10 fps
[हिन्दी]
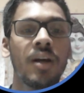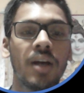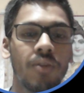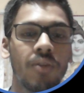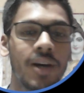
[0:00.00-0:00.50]

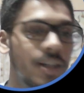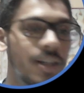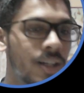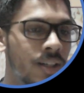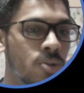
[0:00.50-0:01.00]
इक्वेलेंट
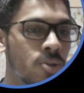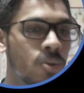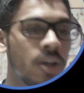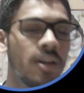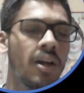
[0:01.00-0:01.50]
कंडक्टेंस हो
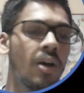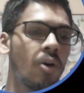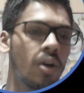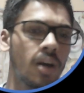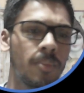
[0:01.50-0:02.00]
गया
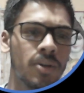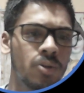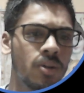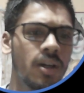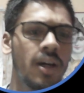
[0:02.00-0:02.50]
और आपके
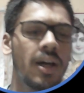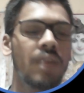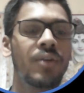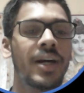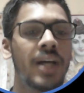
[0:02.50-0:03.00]
जो
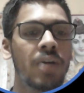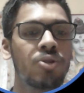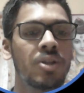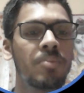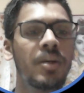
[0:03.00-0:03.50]
इन्फिनाइट
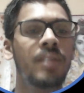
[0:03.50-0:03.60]
डायल्यूशन पे